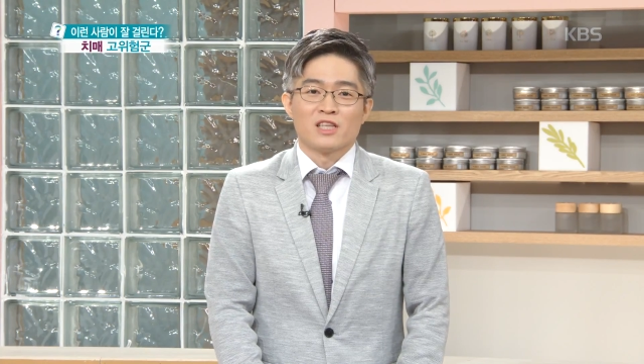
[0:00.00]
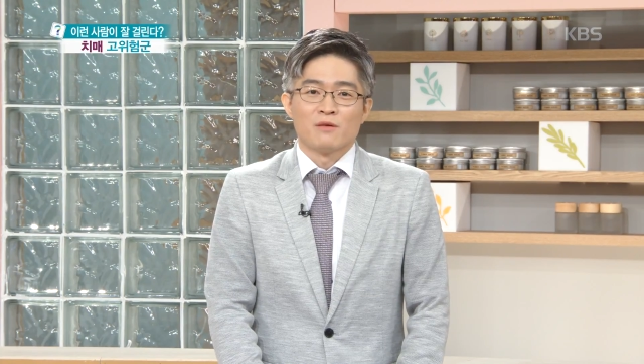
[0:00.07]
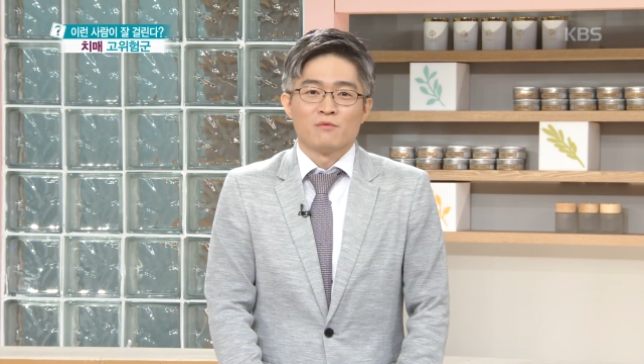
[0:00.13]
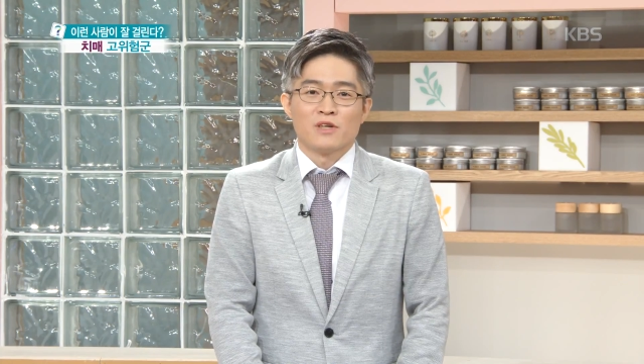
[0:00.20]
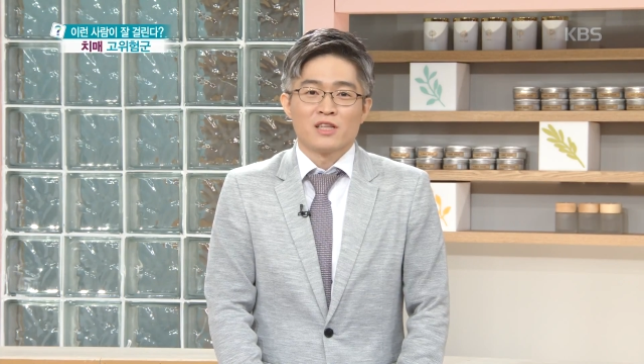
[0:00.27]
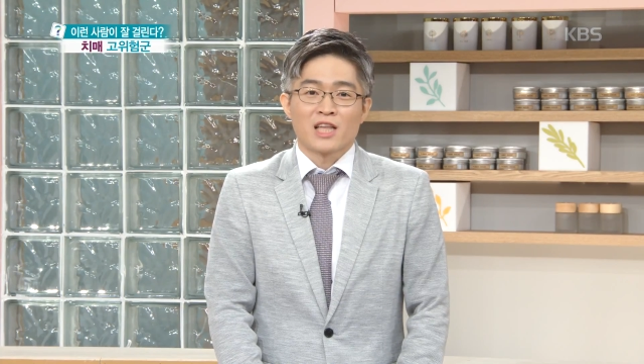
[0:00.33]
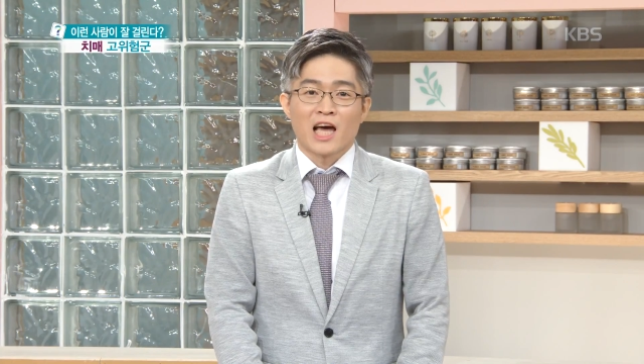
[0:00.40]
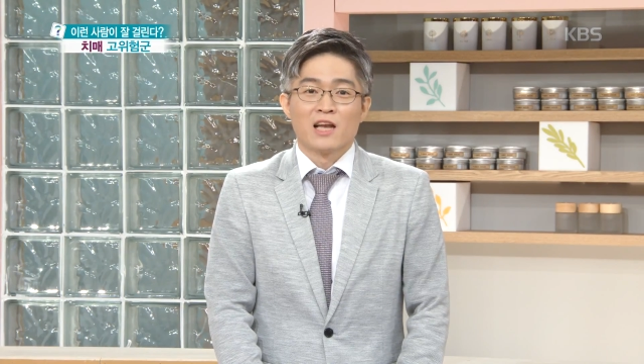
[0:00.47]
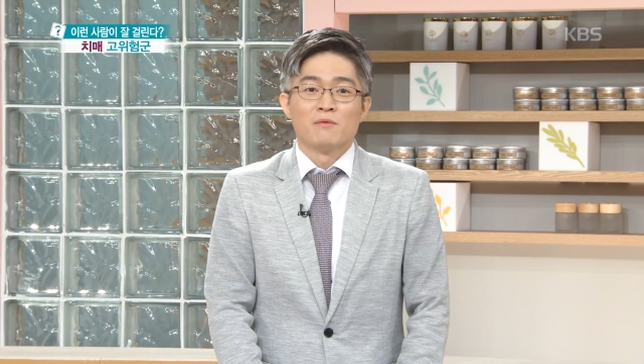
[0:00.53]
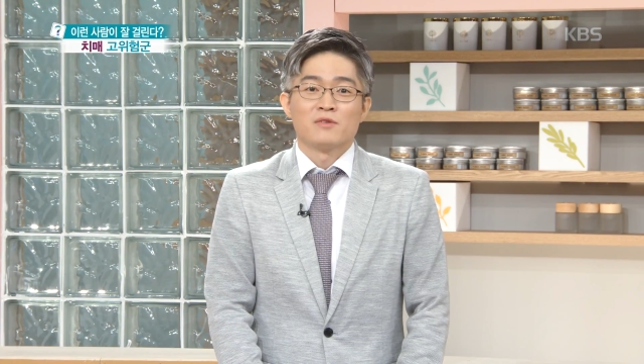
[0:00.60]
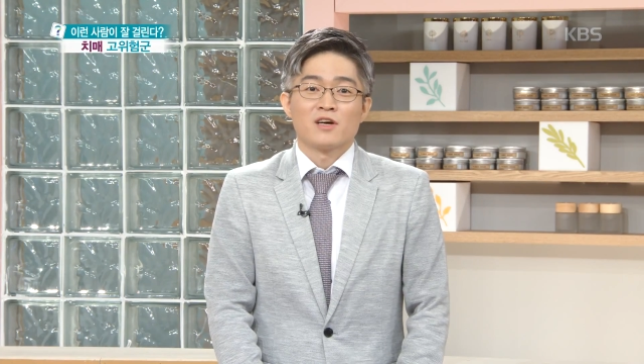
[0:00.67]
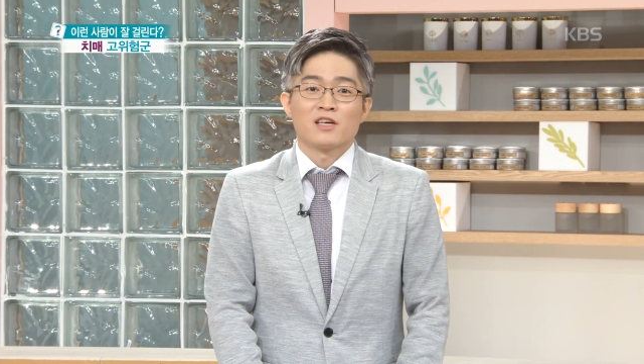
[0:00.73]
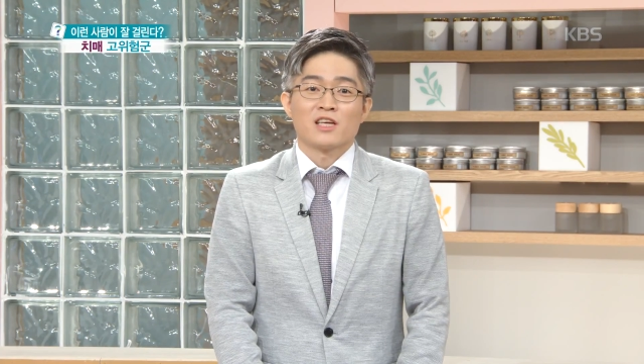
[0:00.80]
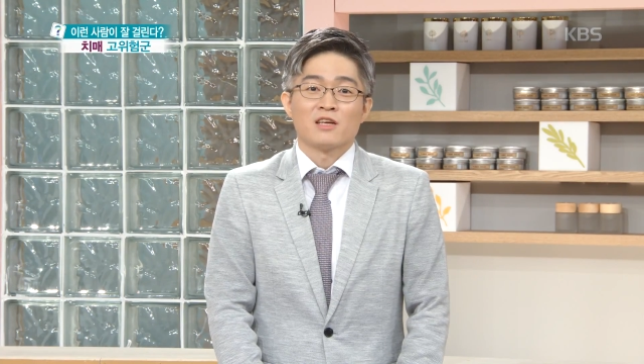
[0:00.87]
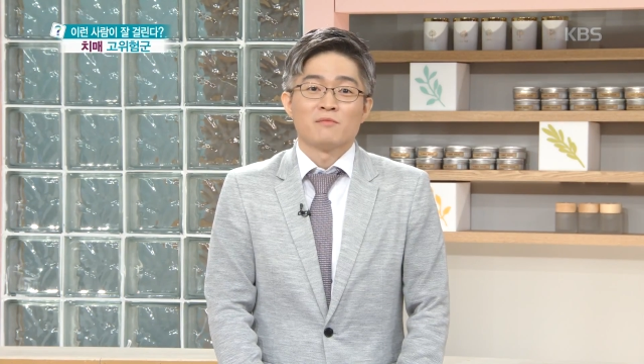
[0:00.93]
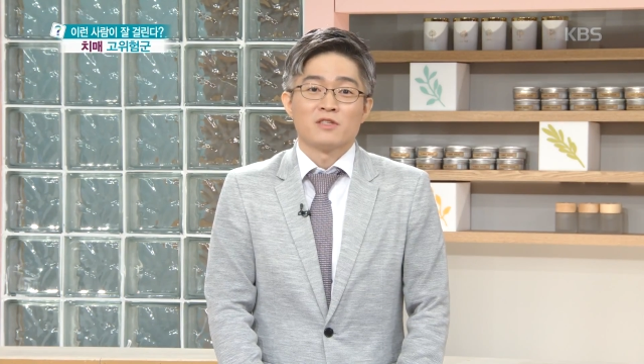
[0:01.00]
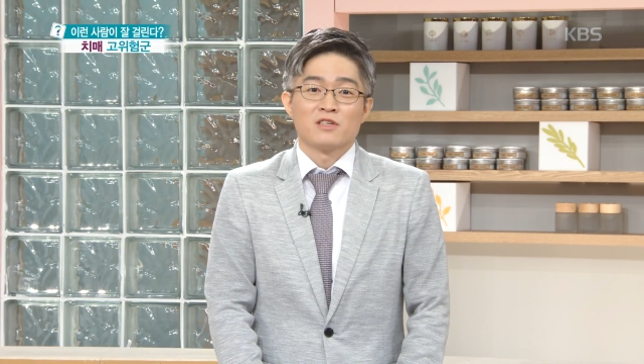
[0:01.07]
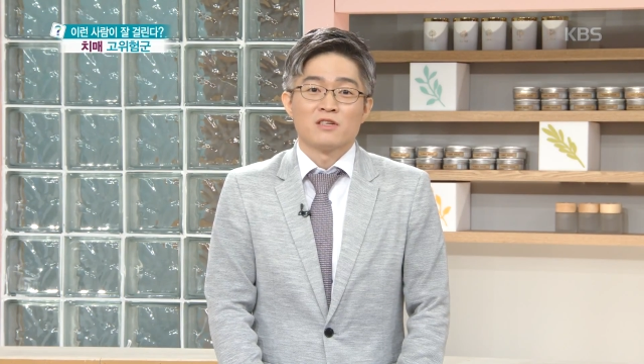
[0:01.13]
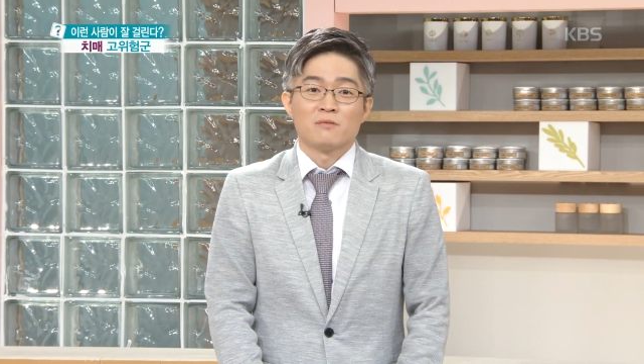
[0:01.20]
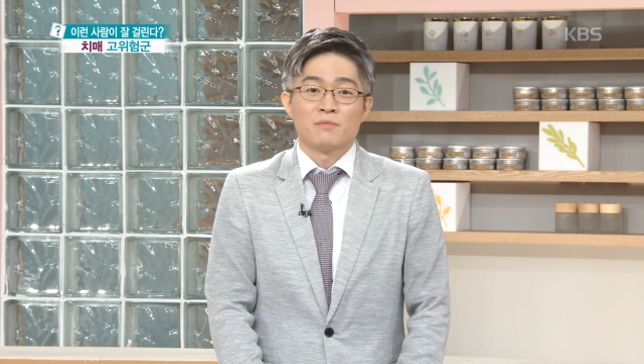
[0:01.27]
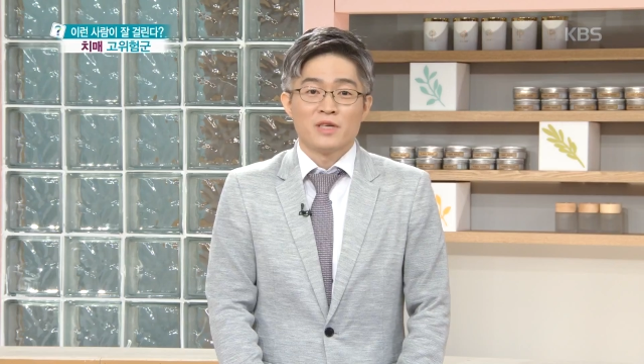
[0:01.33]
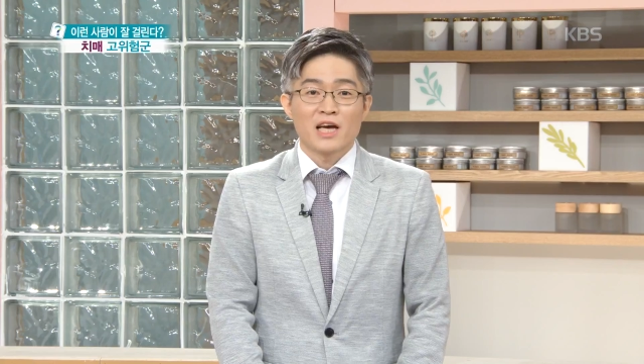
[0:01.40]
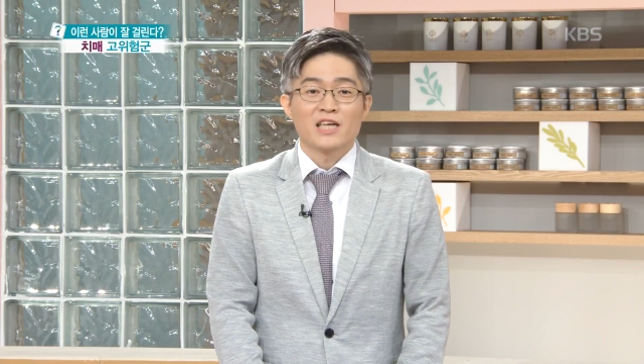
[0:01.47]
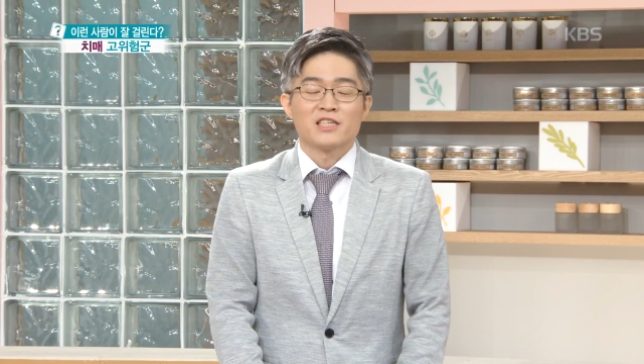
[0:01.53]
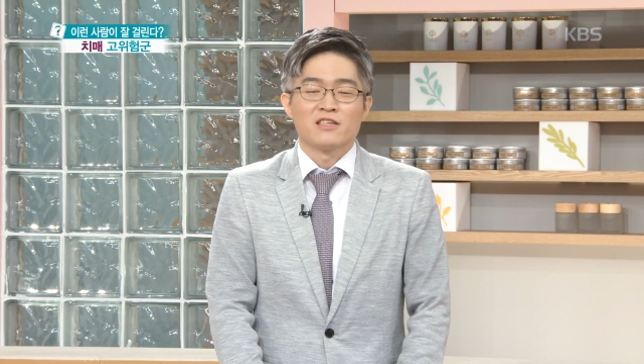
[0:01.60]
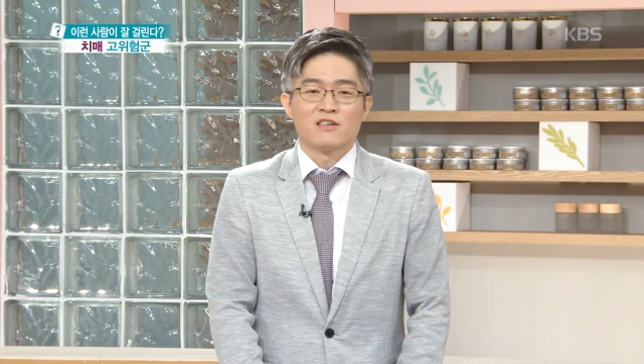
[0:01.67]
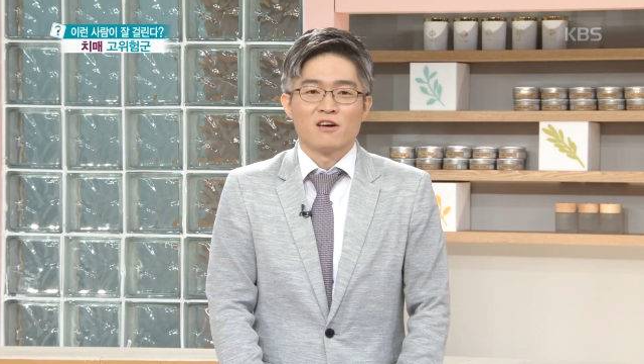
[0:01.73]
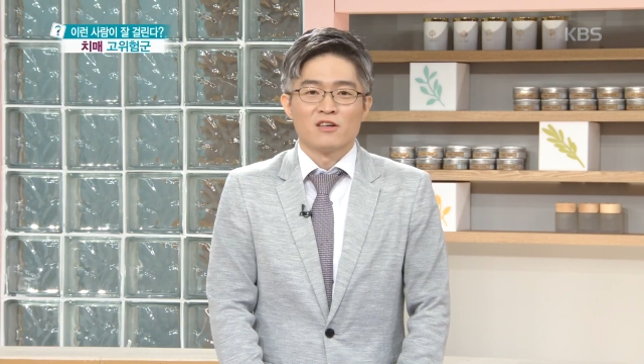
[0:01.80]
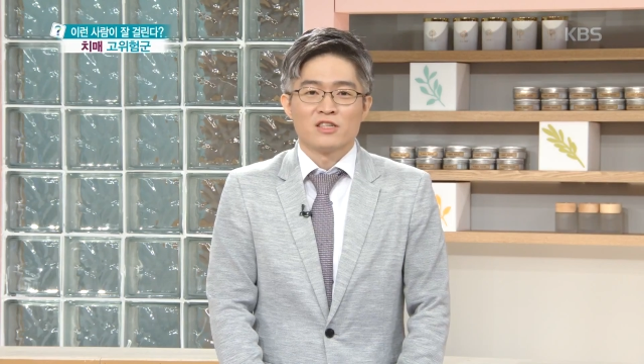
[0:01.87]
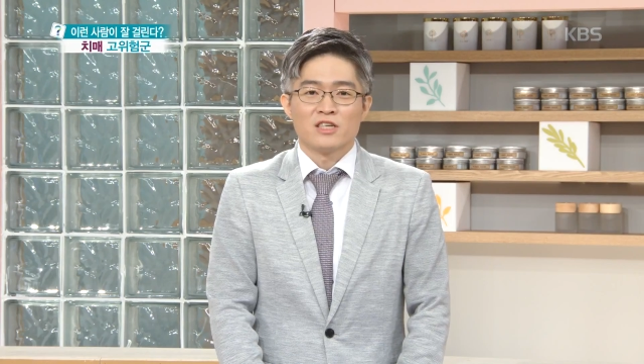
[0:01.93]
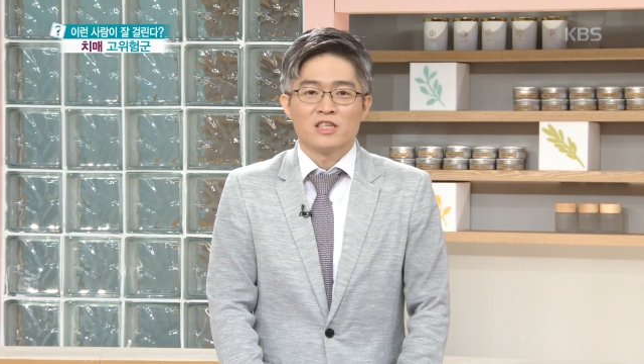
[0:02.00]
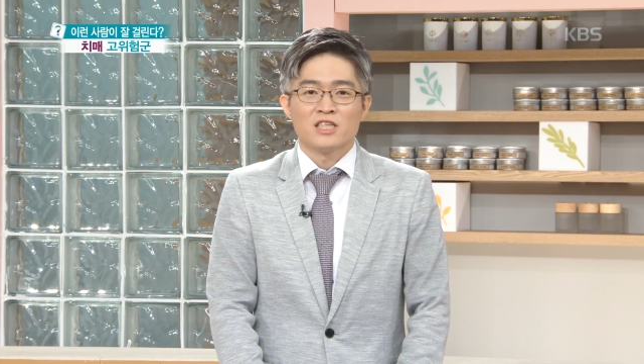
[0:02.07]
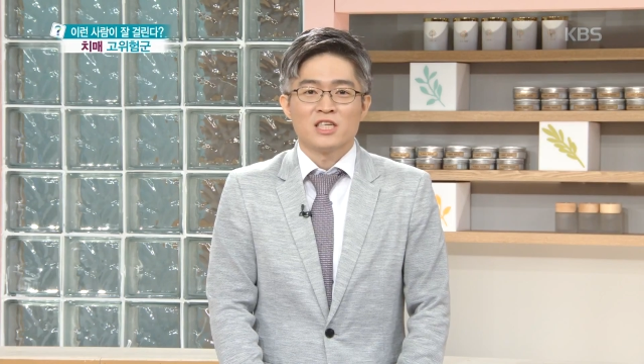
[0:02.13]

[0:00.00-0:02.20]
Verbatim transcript: 때문에 단 음식과 짠 음식을 피하시는 것이